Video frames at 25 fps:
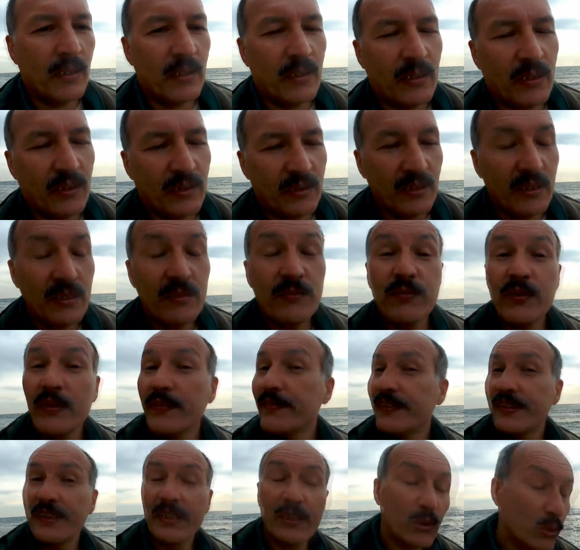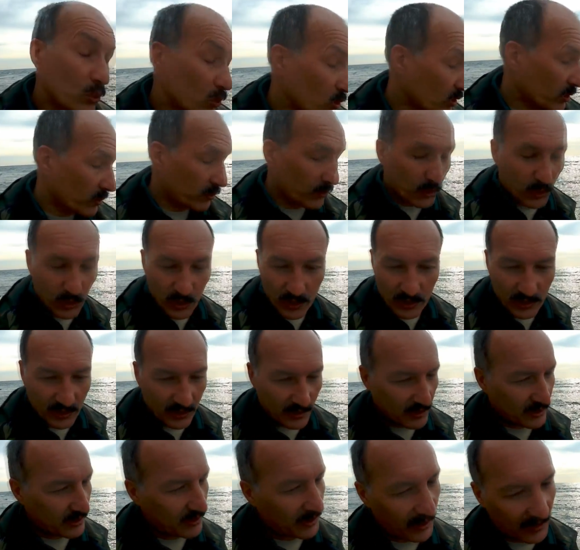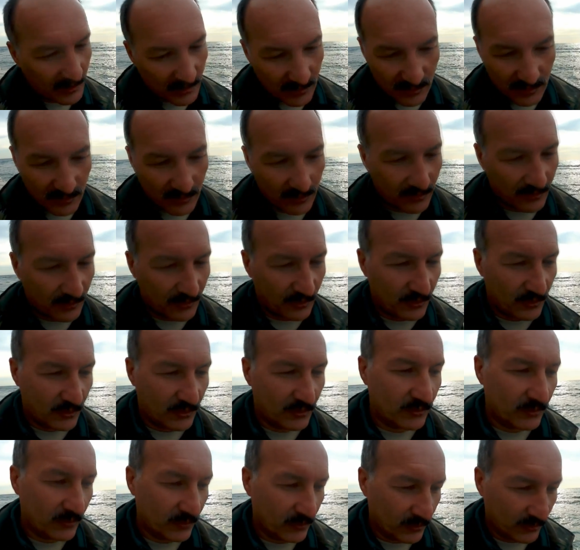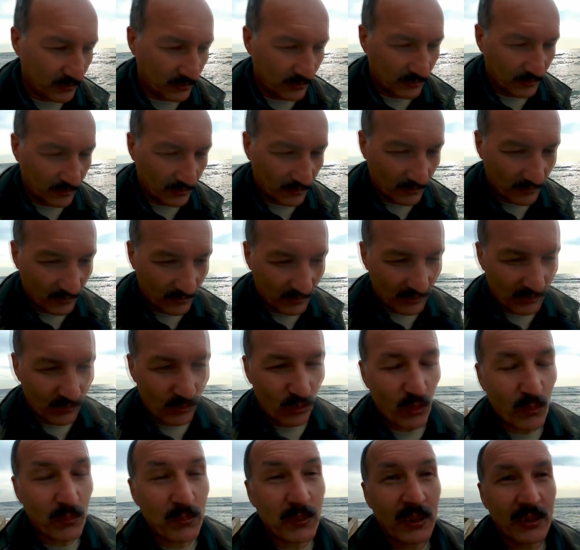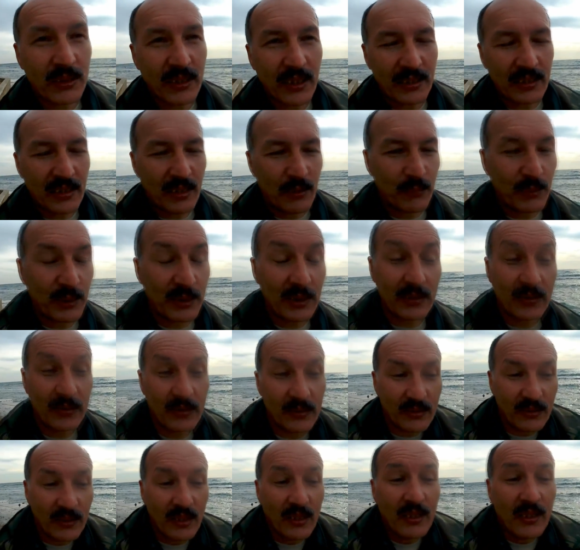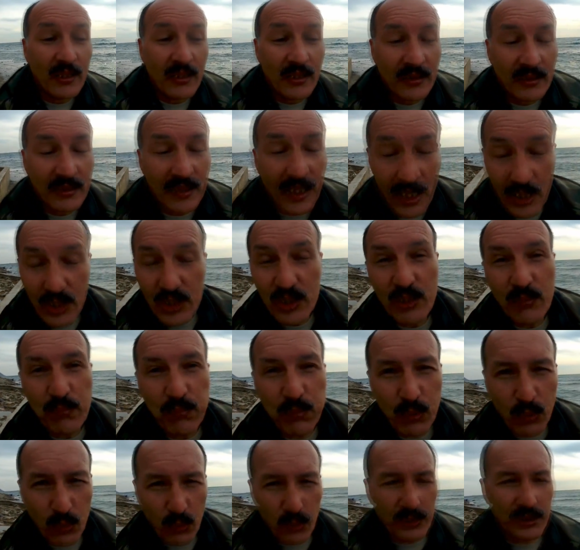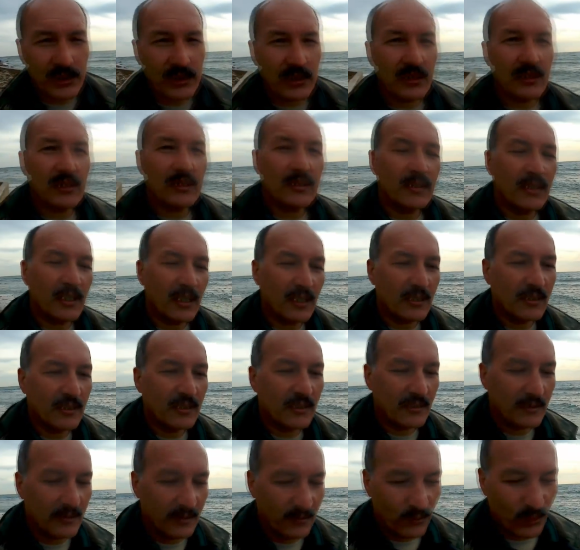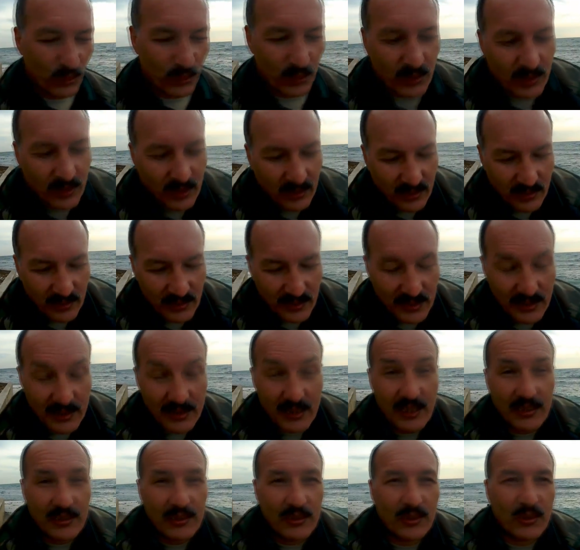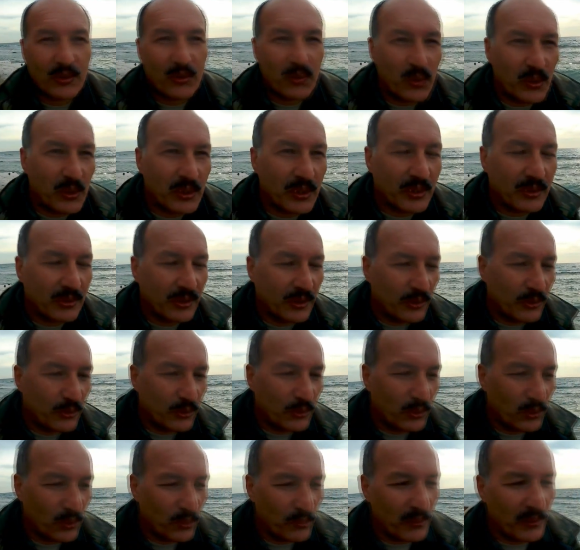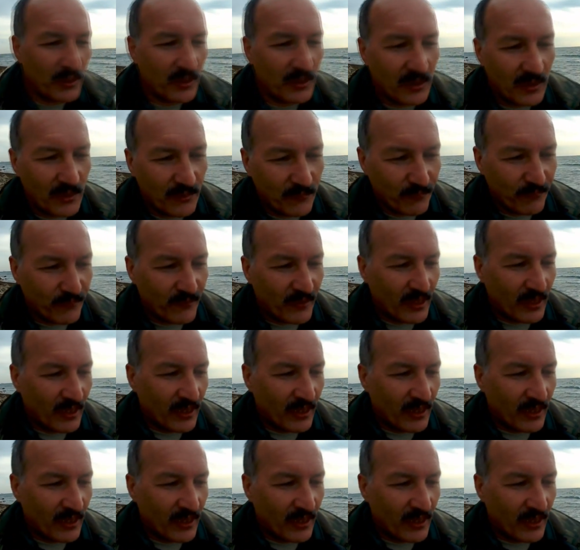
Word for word: А, и вы все тоже можете стать э, его обладателем. Это так же просто, как э, вот э, снять ролик на YouTube.